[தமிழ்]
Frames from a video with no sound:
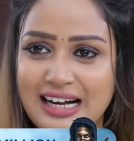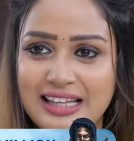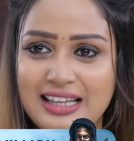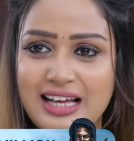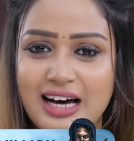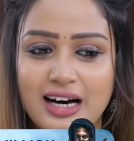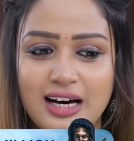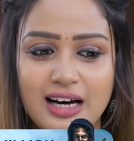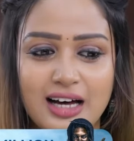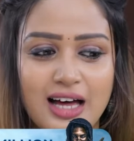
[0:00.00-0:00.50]

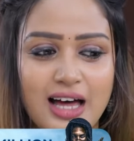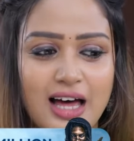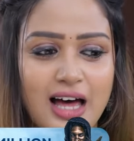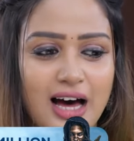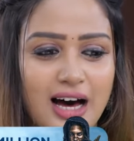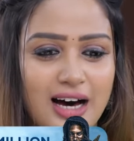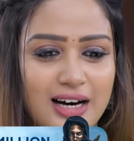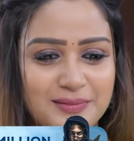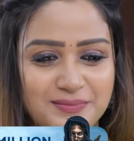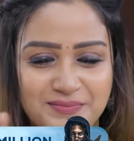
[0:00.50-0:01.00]
கரெக்டுடா
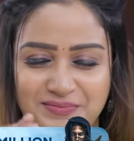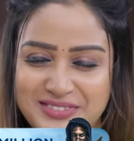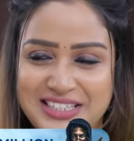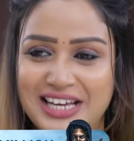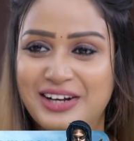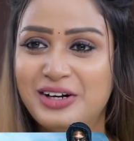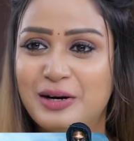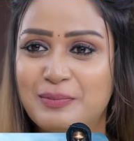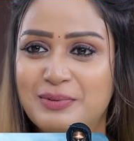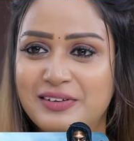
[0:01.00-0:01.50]

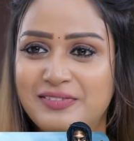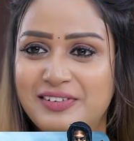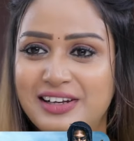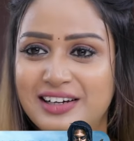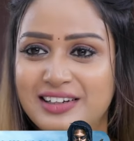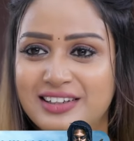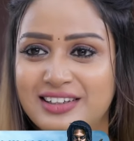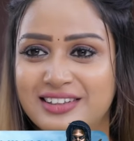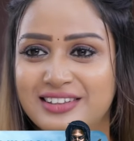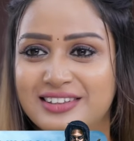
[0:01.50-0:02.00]
எனக்கும் அப்படிதான்
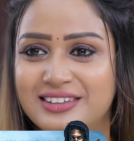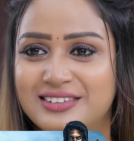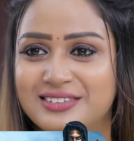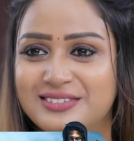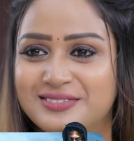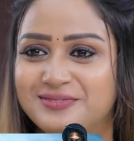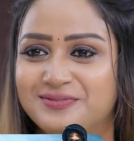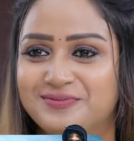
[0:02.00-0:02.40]
ஃபீல் ஆகுது